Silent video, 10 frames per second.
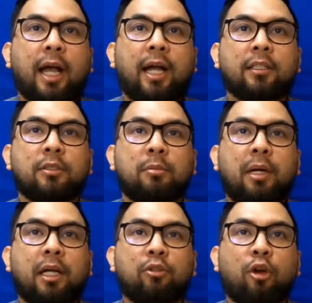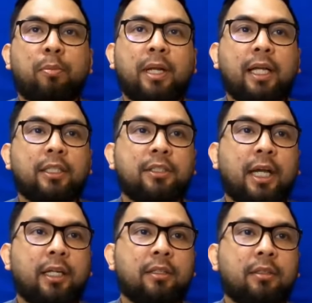Ayan, so mga tropa natin
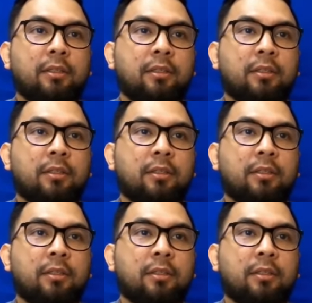dyan.